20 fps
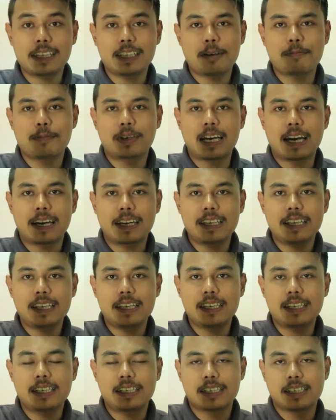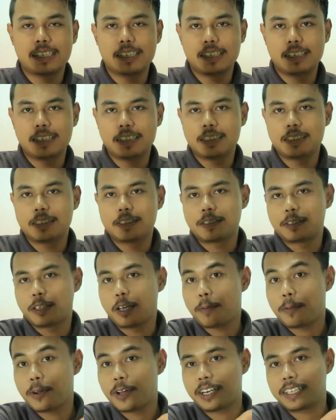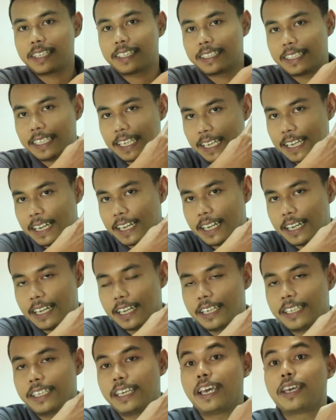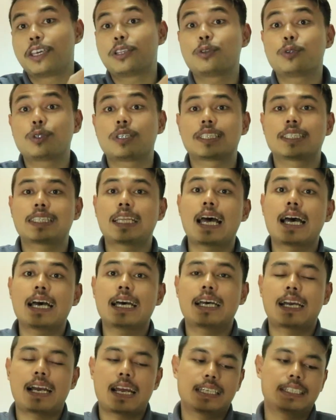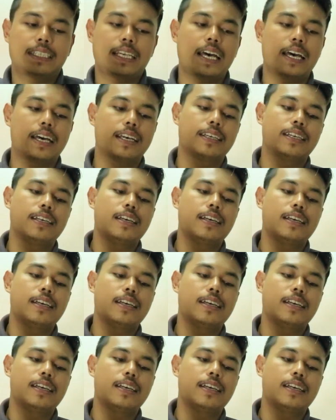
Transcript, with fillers: kita beralih ke nomor 3 yaitu tentang rasa.